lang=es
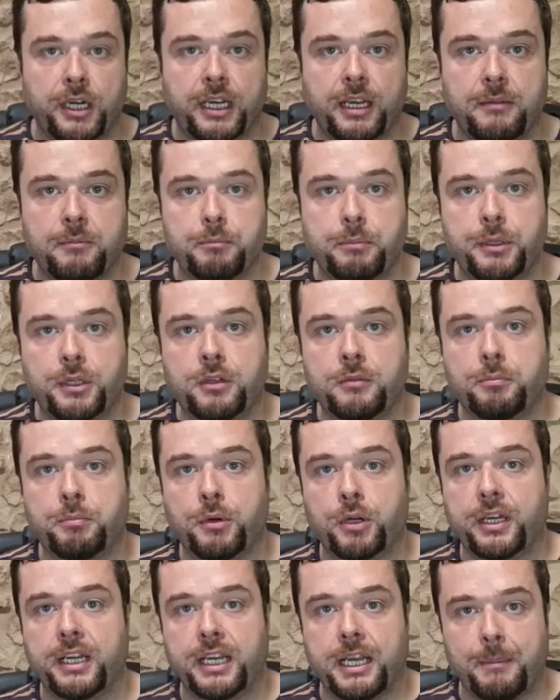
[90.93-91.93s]
ejemplo
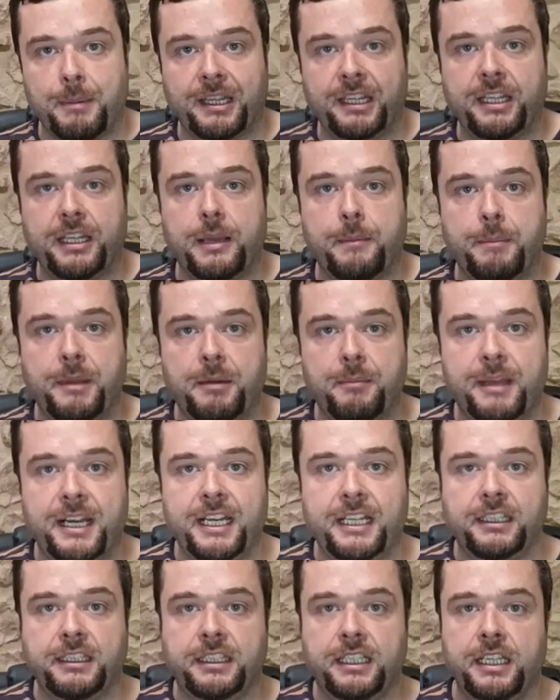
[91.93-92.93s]
por incapacidad
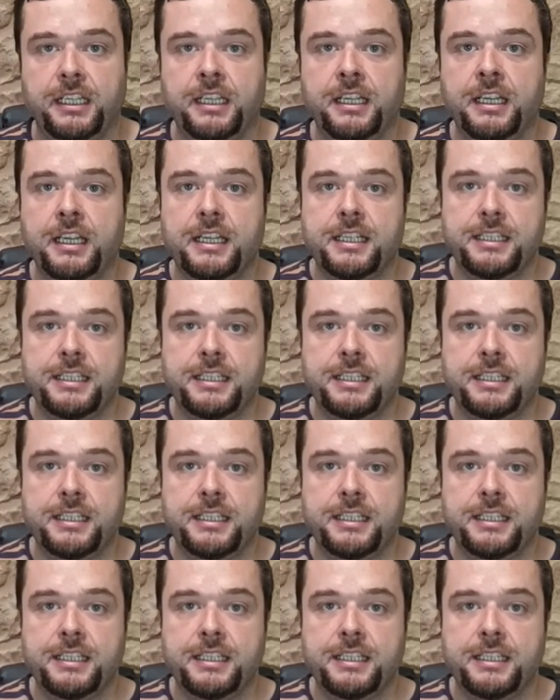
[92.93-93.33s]
permanente